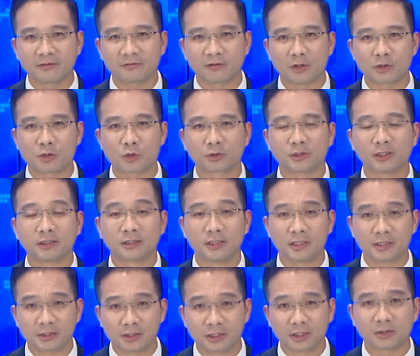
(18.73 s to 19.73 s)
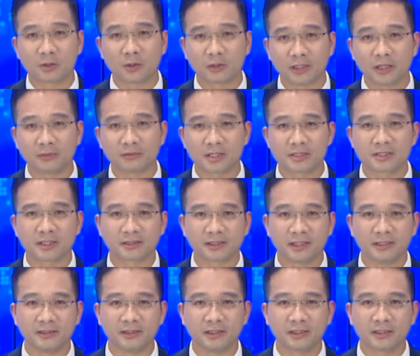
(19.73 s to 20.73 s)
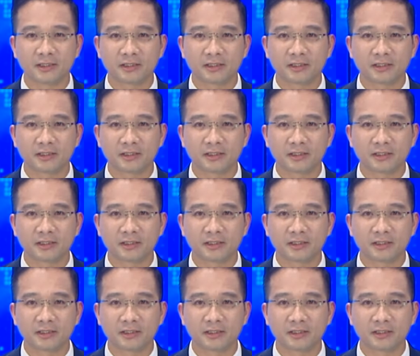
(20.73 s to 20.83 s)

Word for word: Phó Chủ tịch Thường trực Hội đồng nhân dân tỉnh,